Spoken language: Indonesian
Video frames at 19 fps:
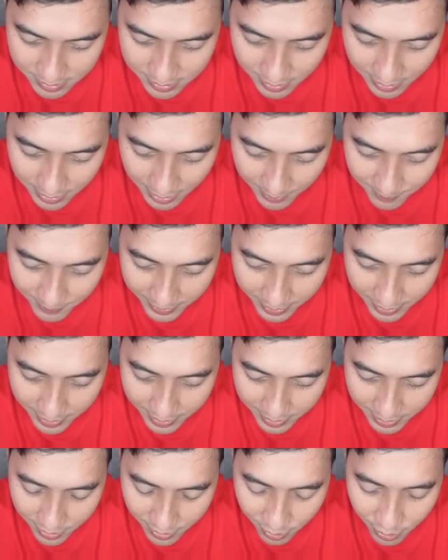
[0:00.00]
Ternapa ya,
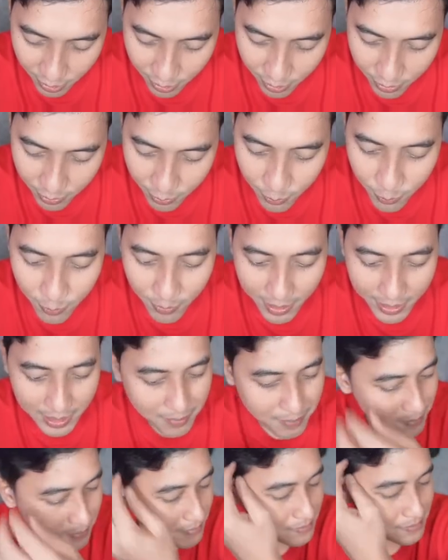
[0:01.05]
kayak kalau gua ya
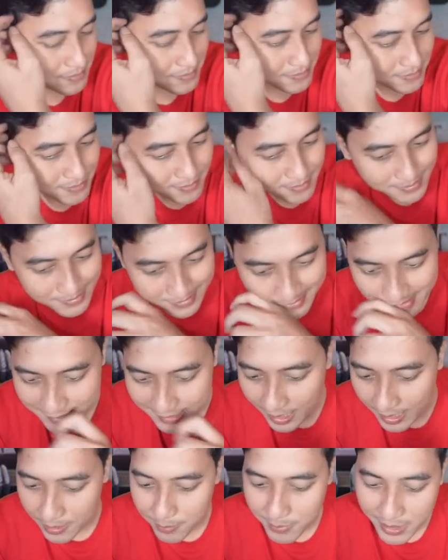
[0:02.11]

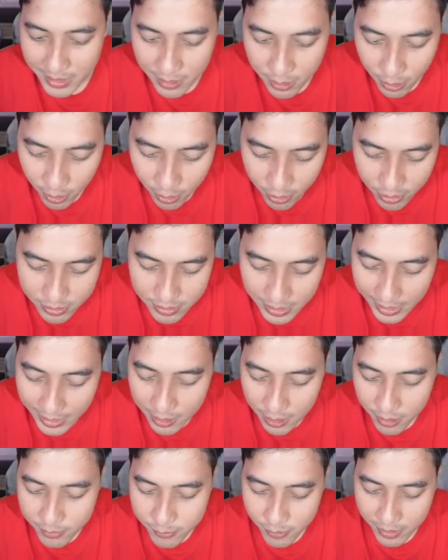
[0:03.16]
nyari Mino
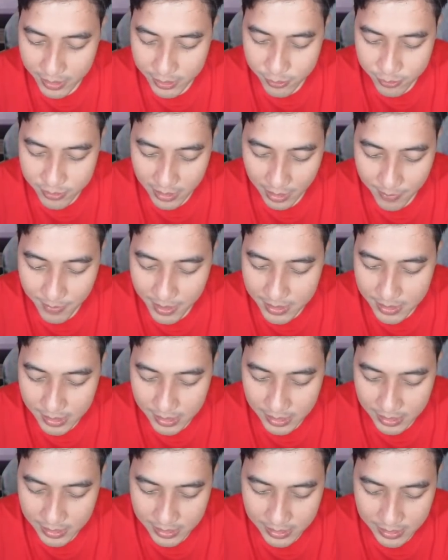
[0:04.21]
Cyclops tuh kayak susah banget
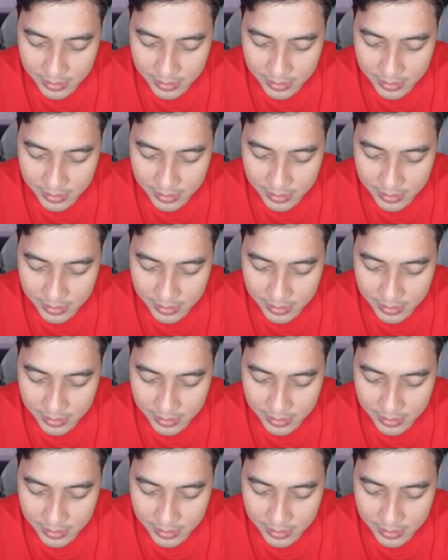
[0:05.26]
deh.